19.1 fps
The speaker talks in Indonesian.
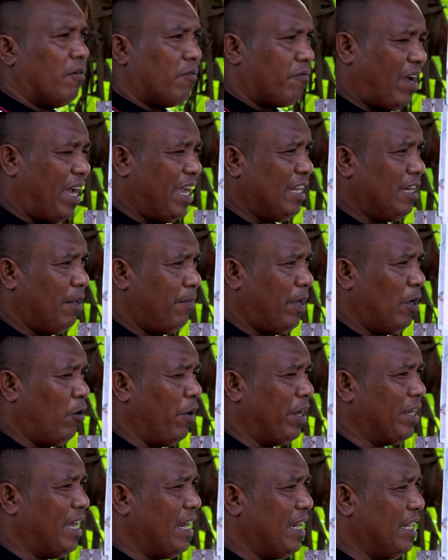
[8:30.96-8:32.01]
fahi nebe ho
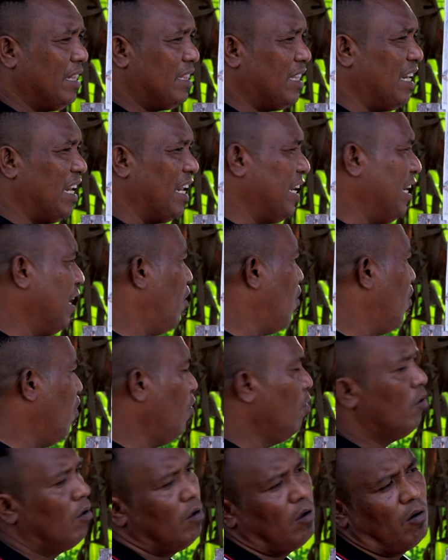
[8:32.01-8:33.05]
di tinan ida
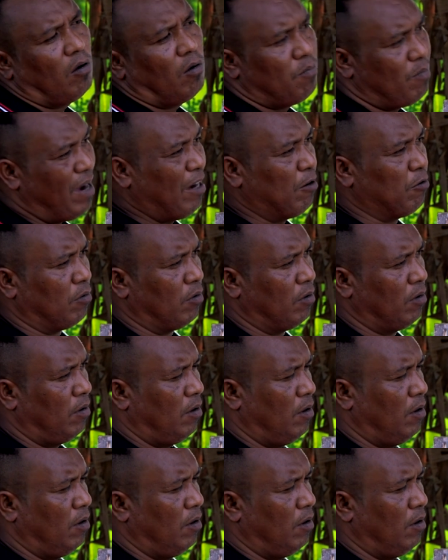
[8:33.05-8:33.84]
ho balun